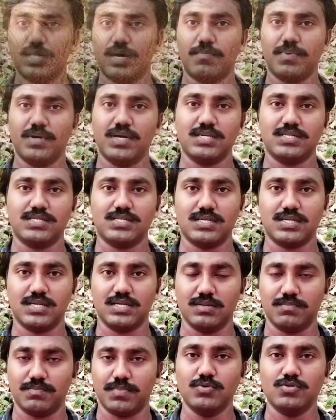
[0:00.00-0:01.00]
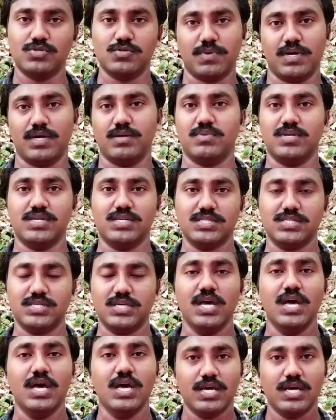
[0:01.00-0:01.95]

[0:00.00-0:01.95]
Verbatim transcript: இந்த அப்பெண்டிக்ஸ்ன்ற இந்த பவுச் பயன்பட்டுச்சு